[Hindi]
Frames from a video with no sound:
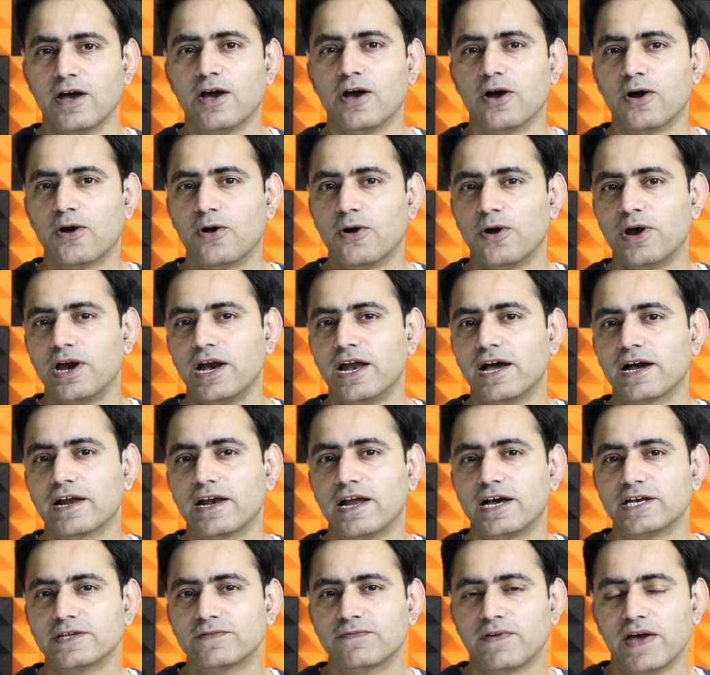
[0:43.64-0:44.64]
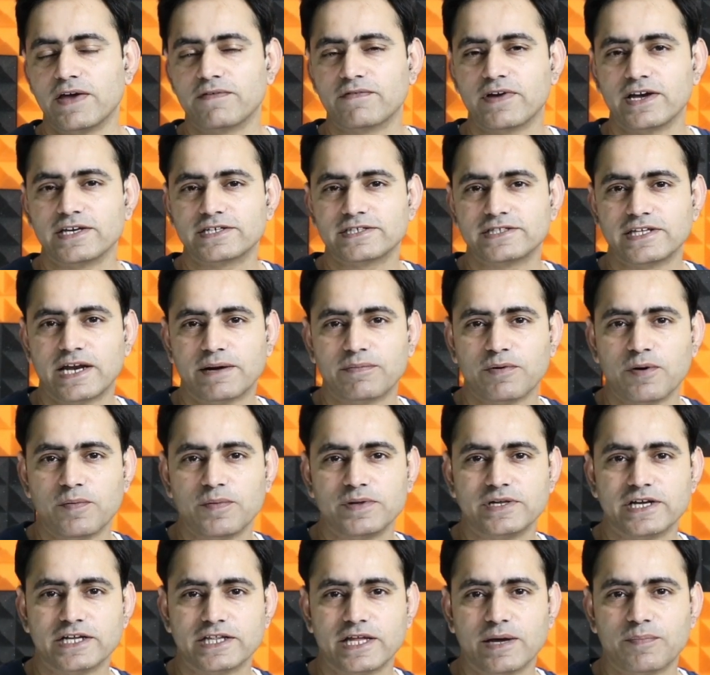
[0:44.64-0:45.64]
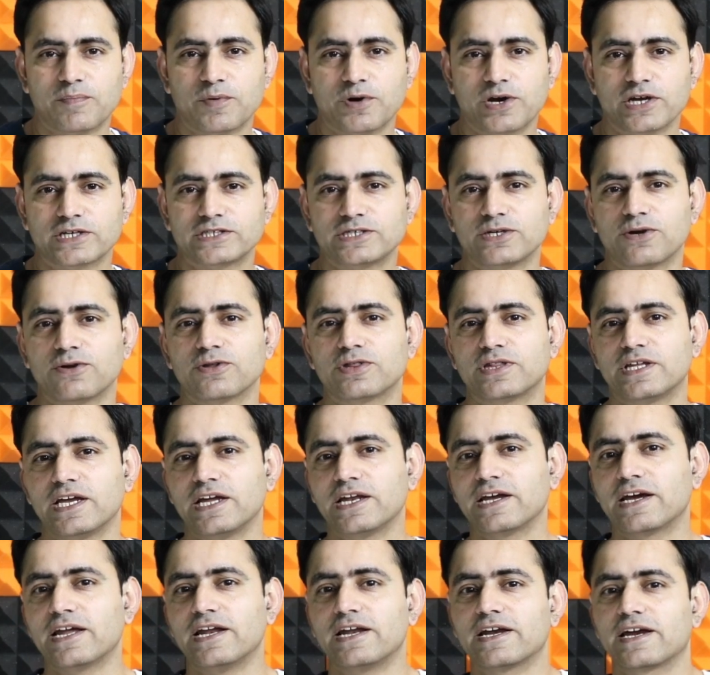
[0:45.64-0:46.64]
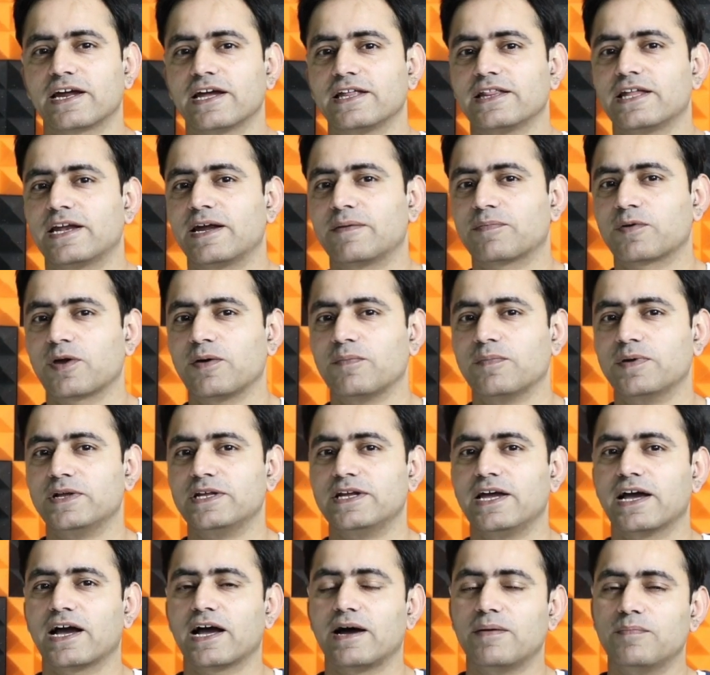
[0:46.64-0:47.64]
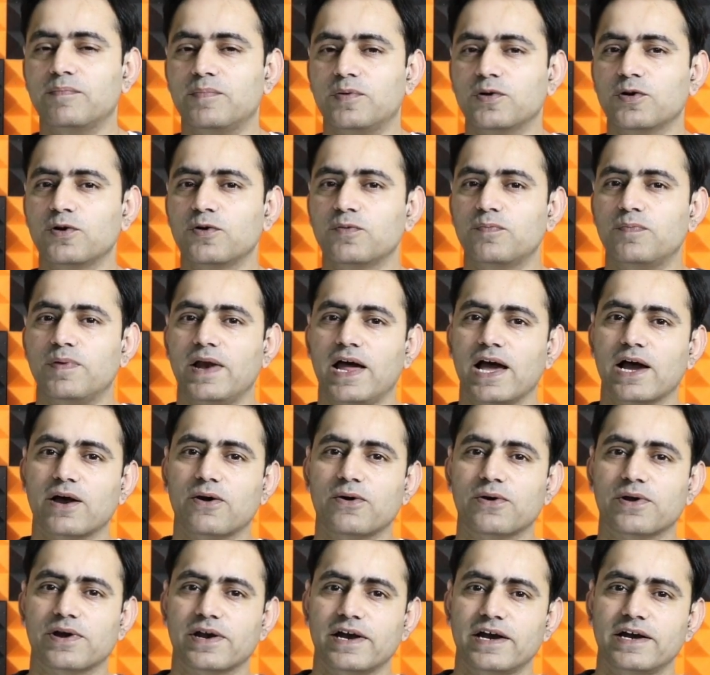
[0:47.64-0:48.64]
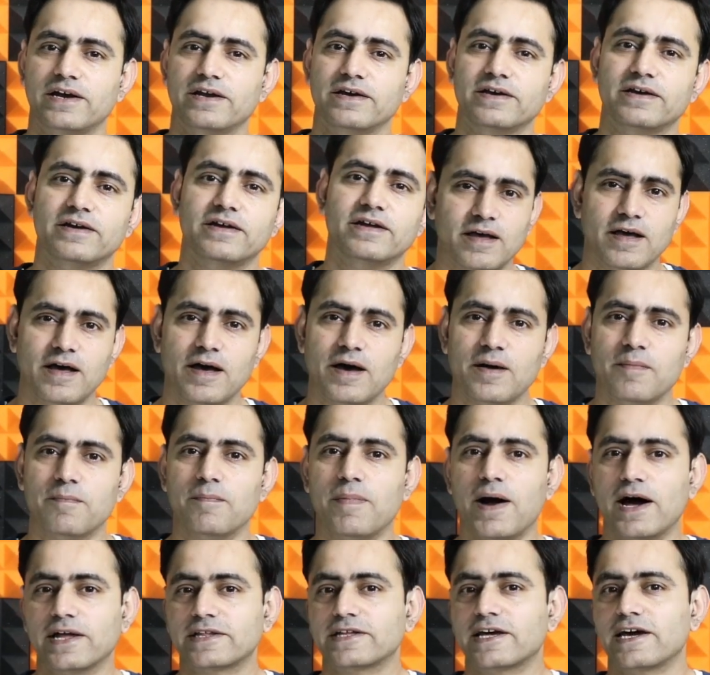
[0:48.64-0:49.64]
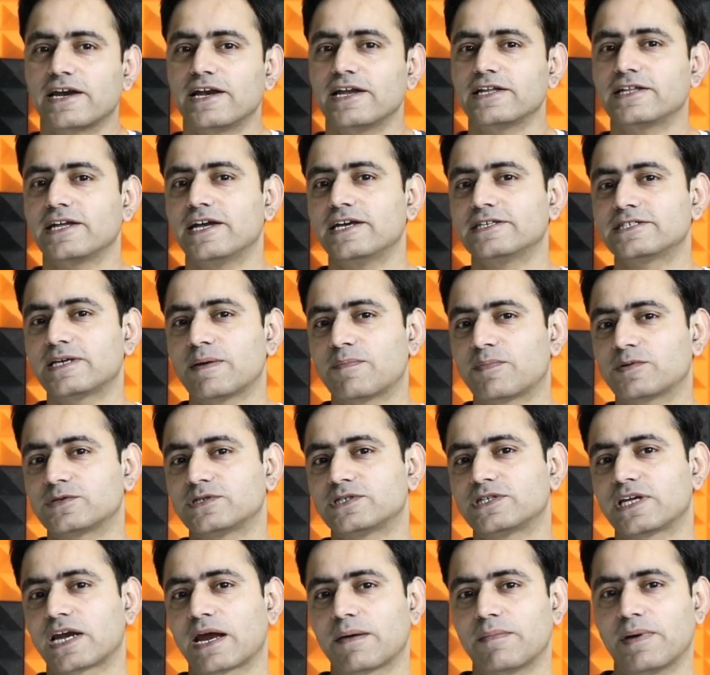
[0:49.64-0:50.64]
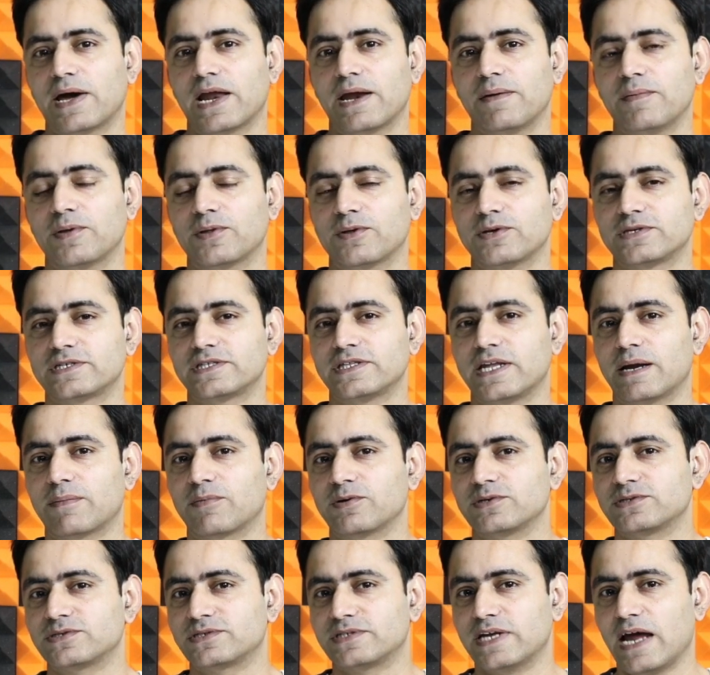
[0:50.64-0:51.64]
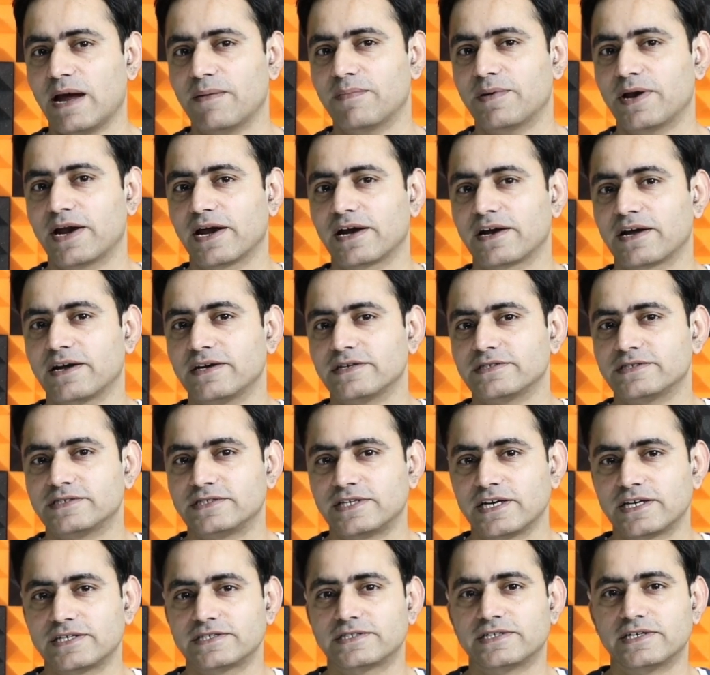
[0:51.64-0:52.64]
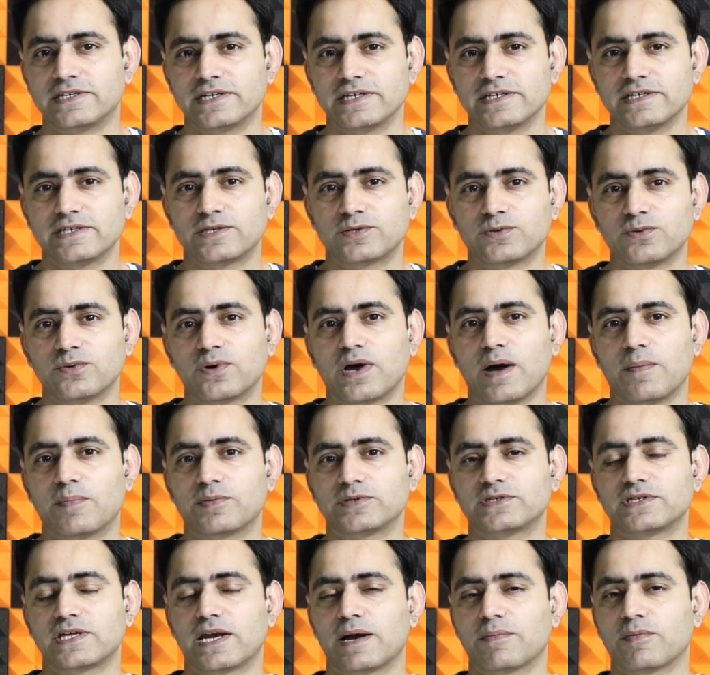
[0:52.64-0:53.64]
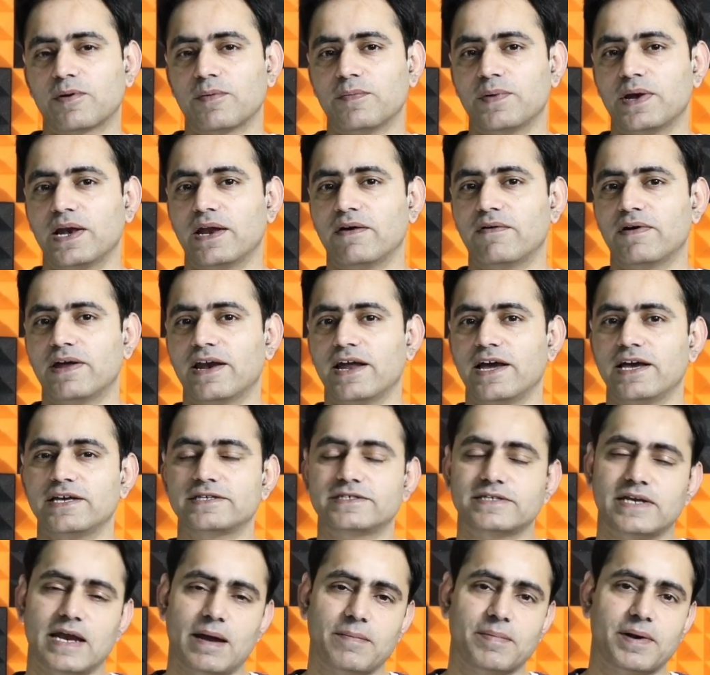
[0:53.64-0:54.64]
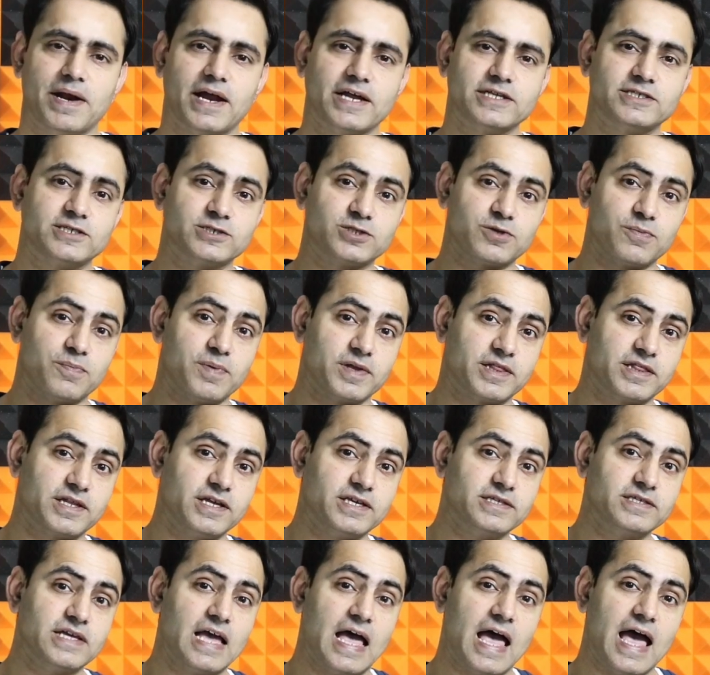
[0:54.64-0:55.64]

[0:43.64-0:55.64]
गोरिला ग्लास फाइव का इसके अंदर आपको मिल जाता है प्रोटेक्शन और तीन कलर के अंदर आपके मिल जाएगा ब्लू ब्लैक और रेड बात कर लेते हैं इसके प्रोसेसर के बारे में तो इसके अंदर आपको स्नैपड्रैगन का 632 का प्रोसेसर आपको मिलने वाला है स्नैपड्रैगन 632